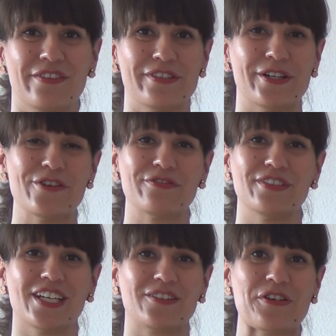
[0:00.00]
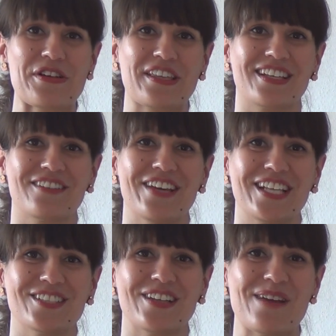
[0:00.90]
Wir hoffen, Ihre Neugier
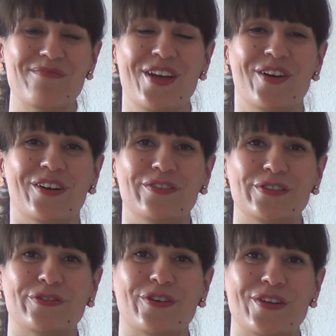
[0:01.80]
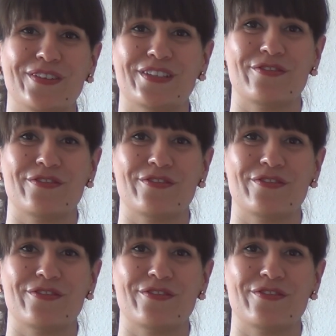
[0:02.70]
geweckt zu haben und wir freuen uns